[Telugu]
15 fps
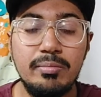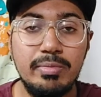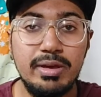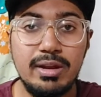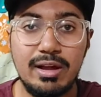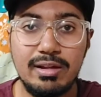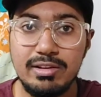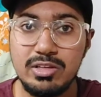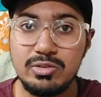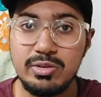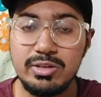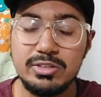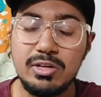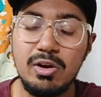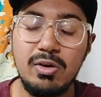మీరు ఆ
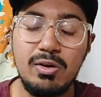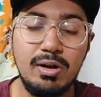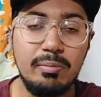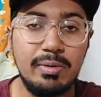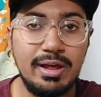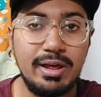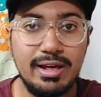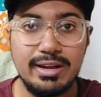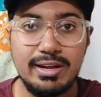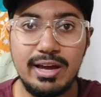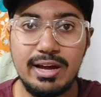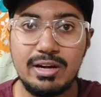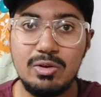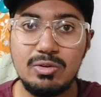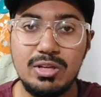సిచ్యువేషన్లో ఉన్నప్పుడు ఎలా
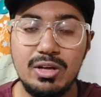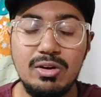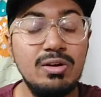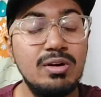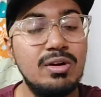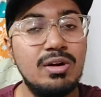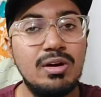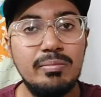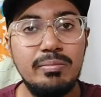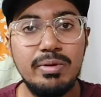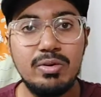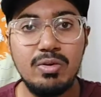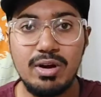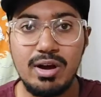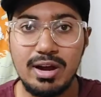రియాక్ట్ అవుతారో
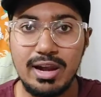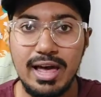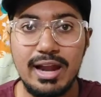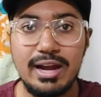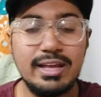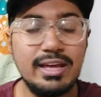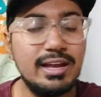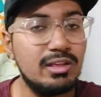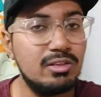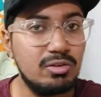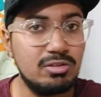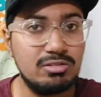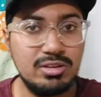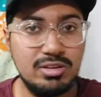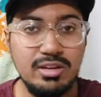మీకు ఒక క్లారిటీ అనేది
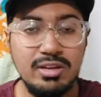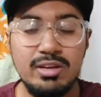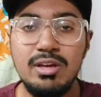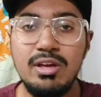వస్తుంది